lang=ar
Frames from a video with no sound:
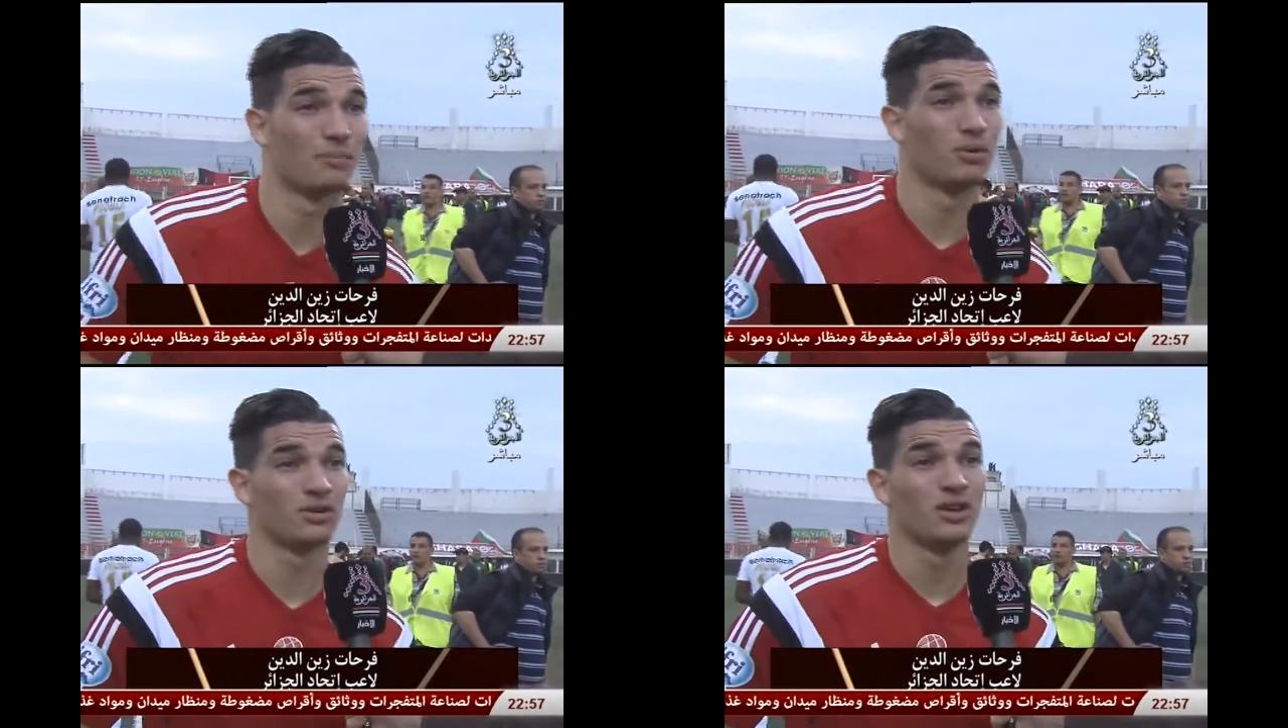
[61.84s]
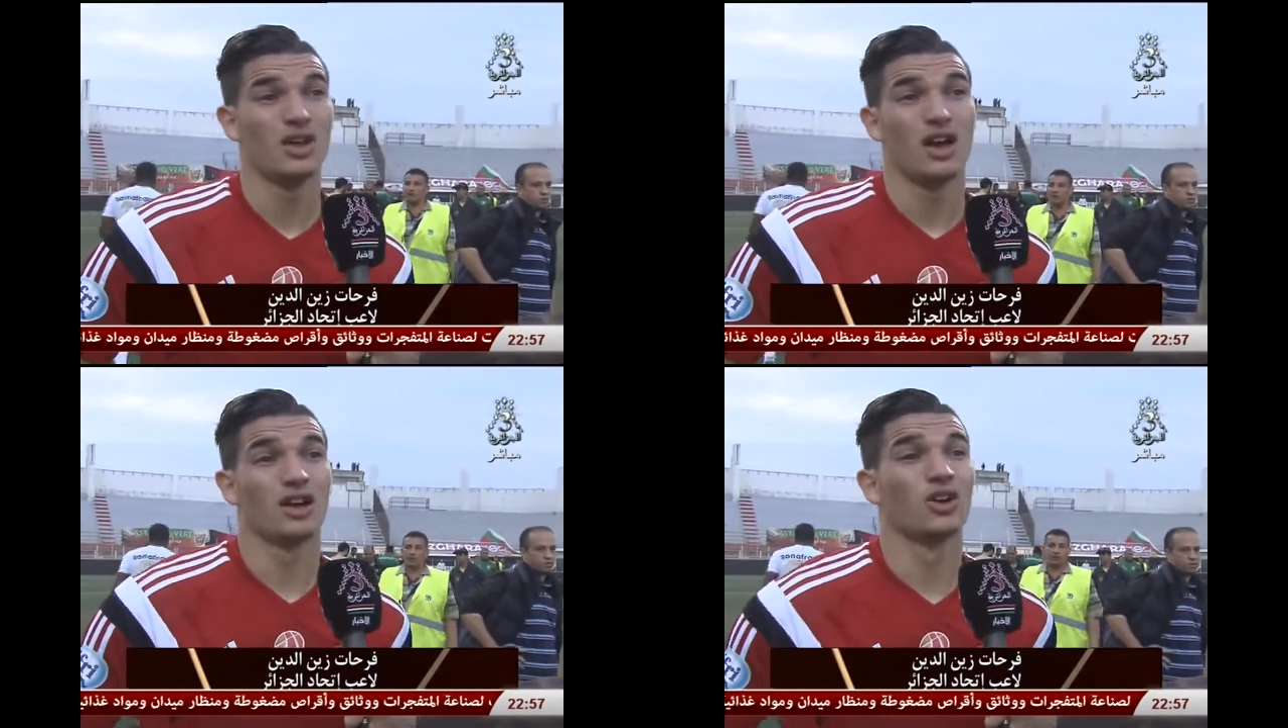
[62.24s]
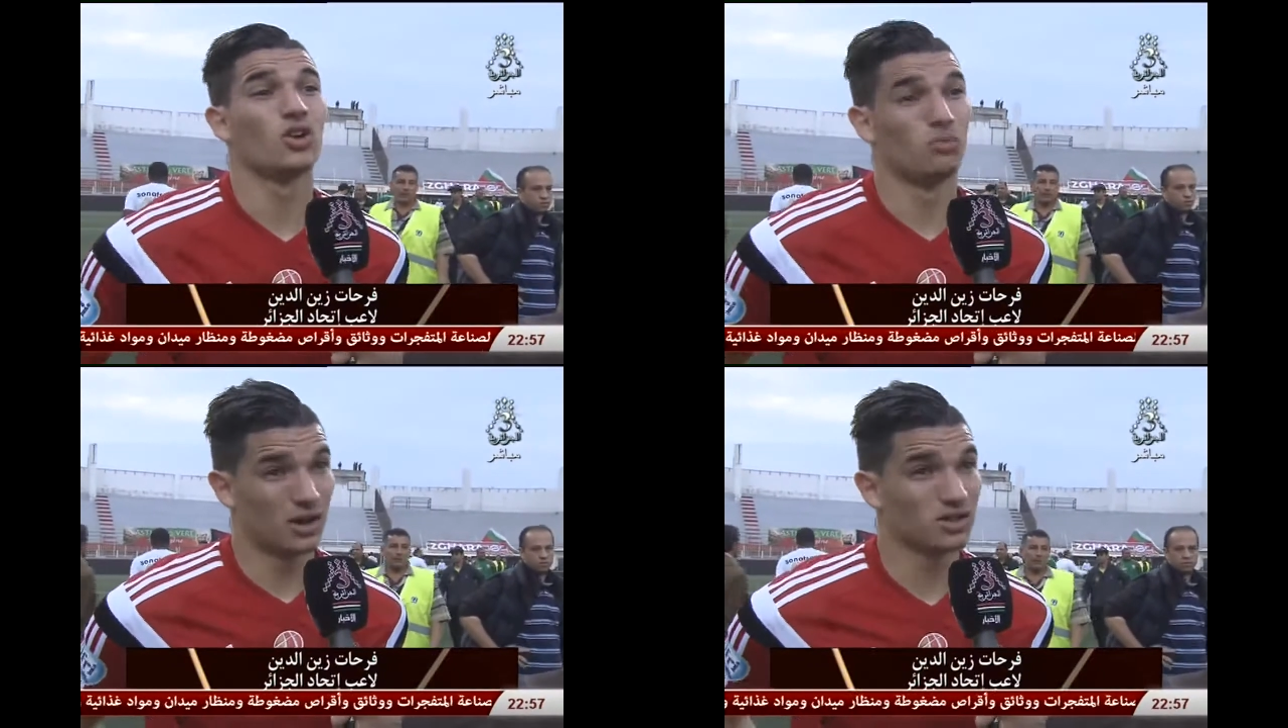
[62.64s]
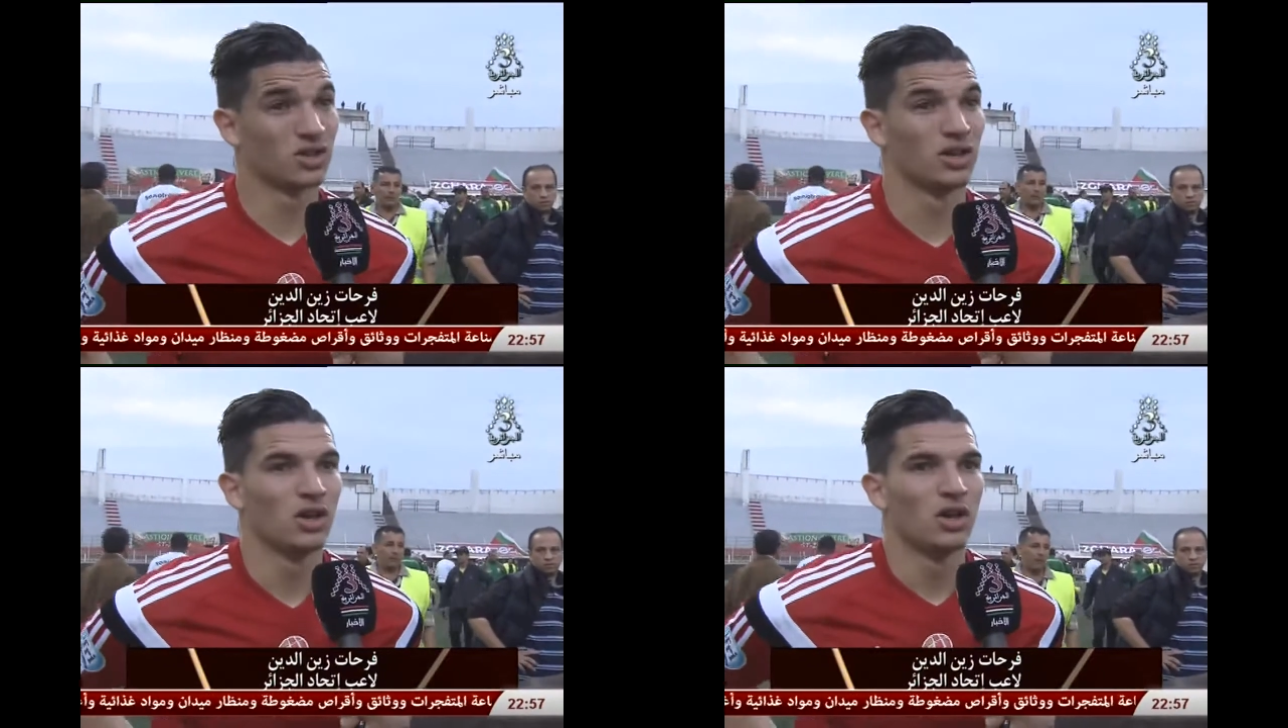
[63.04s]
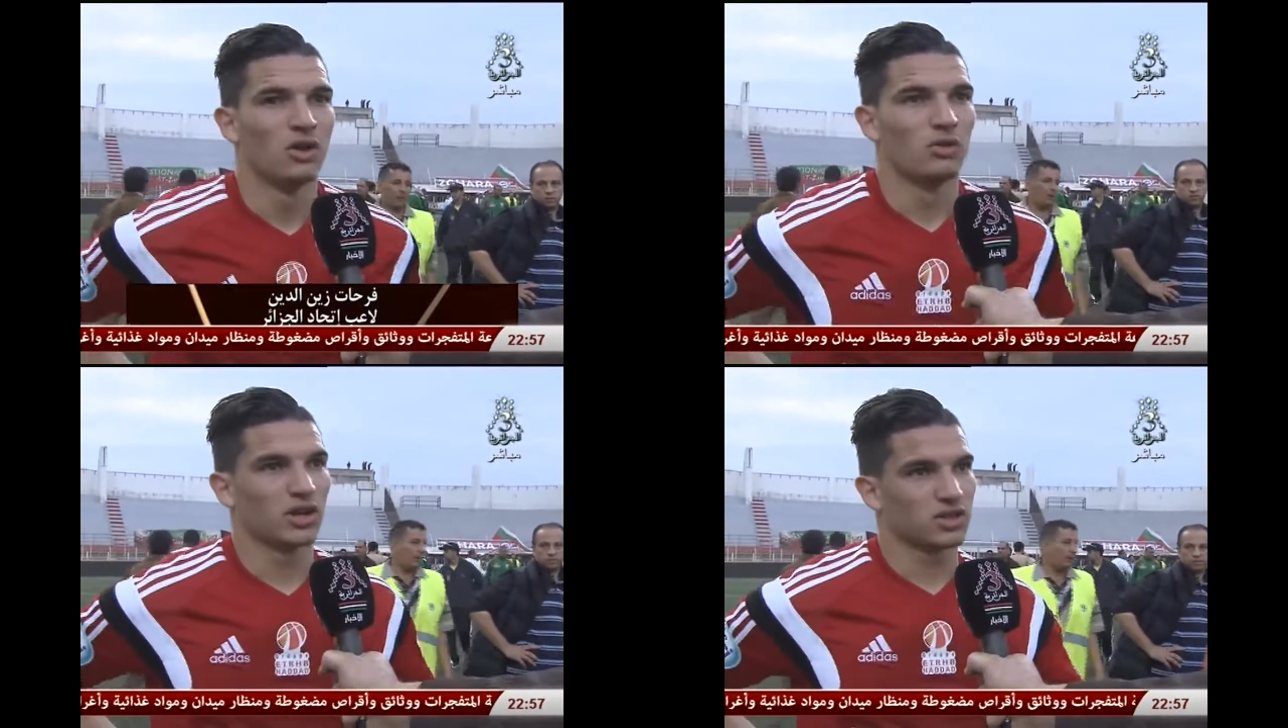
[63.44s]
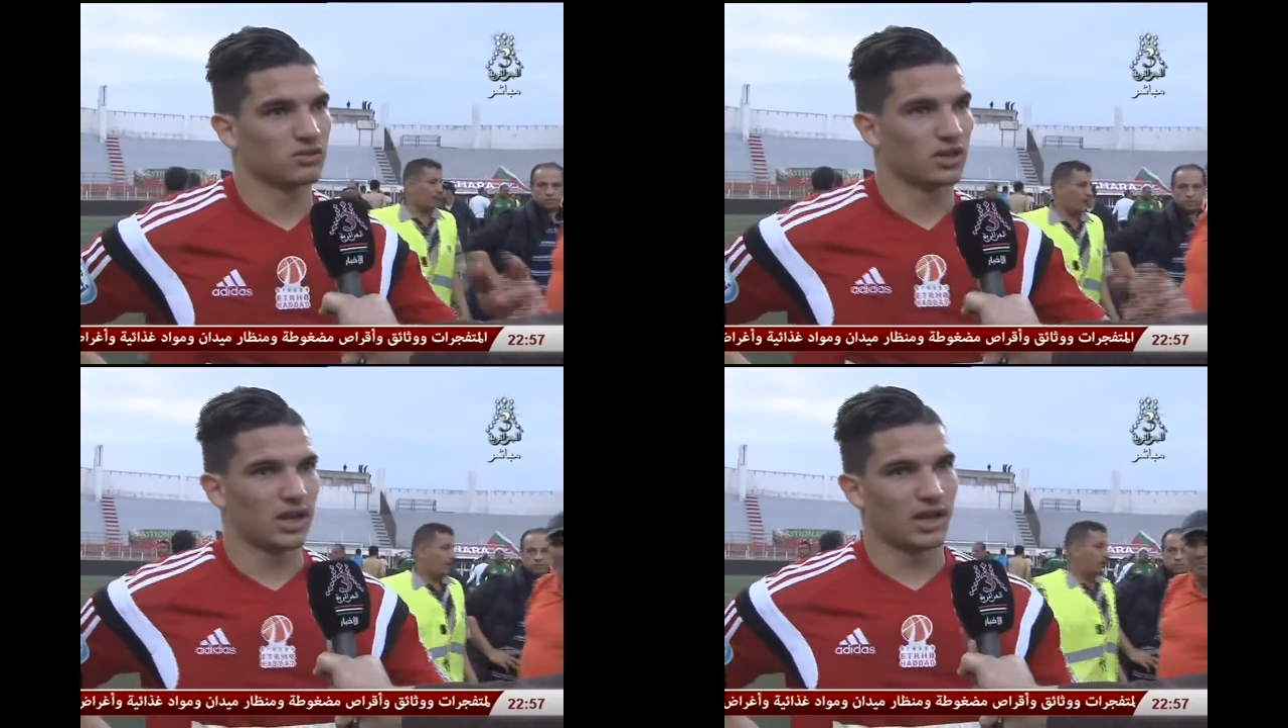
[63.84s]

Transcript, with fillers: نقدر نقول لك درنا ان كرون ماتش